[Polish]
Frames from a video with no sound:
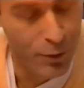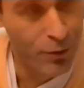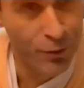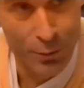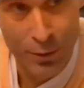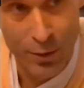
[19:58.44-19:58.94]

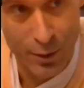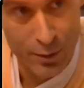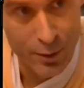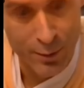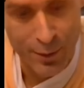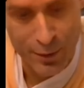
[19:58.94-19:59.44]
Tego nie
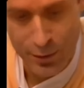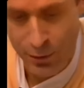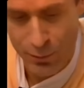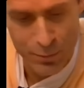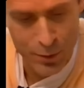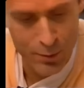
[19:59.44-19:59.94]
wolno
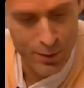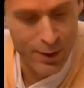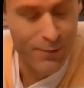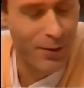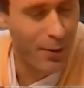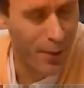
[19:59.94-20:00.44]
robić.
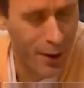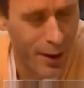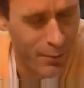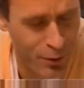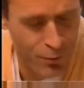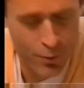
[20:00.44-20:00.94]
Sama
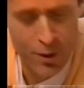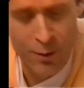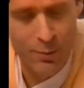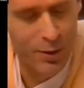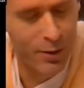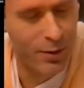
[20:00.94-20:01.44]
myśl
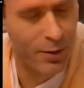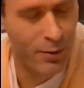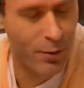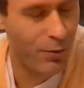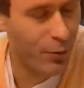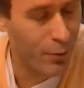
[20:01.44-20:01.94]
o
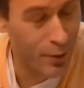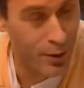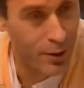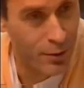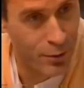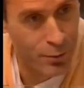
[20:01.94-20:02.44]
czymś
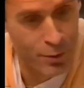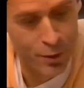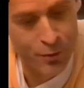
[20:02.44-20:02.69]
takim